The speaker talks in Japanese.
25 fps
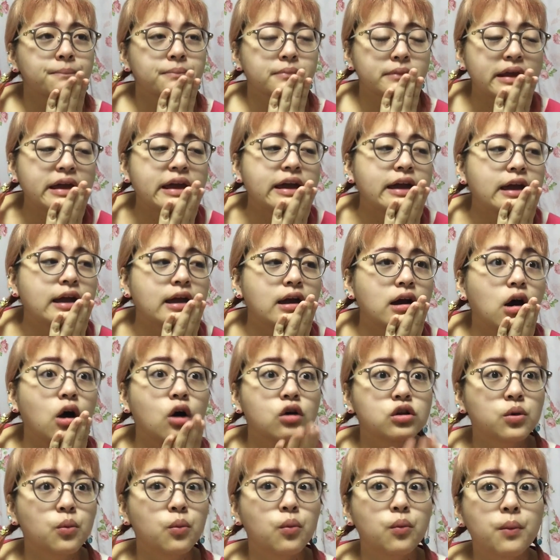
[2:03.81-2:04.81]
で、
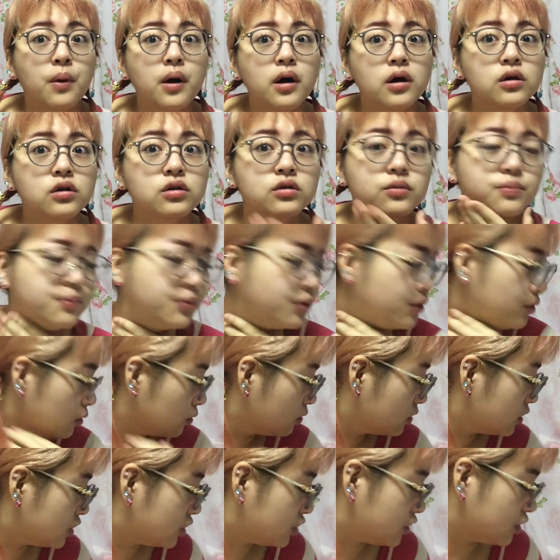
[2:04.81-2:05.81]
あ、でも Mac
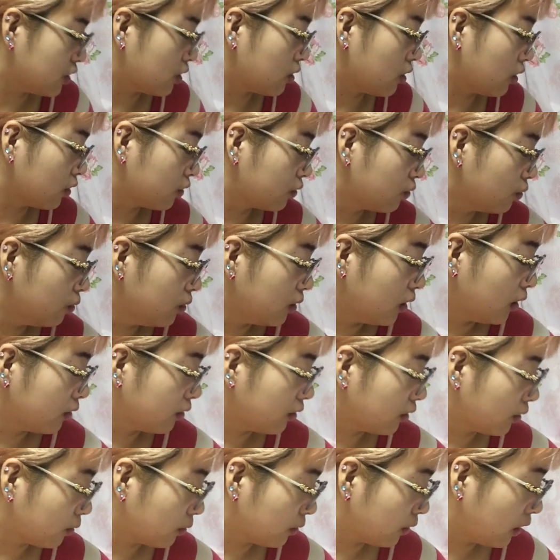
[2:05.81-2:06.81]
Pro にしたからどうな
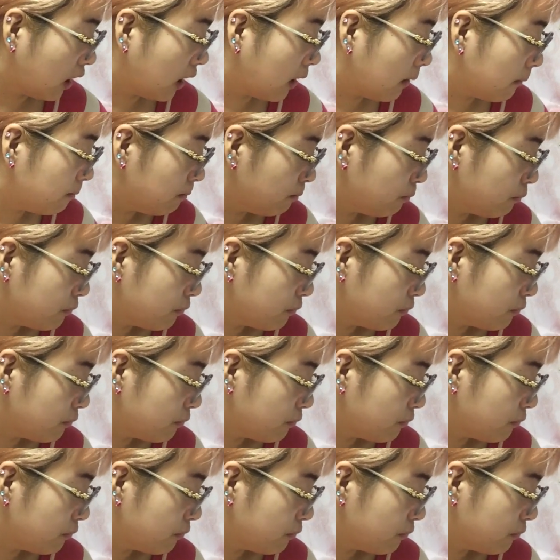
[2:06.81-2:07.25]
んだろうね。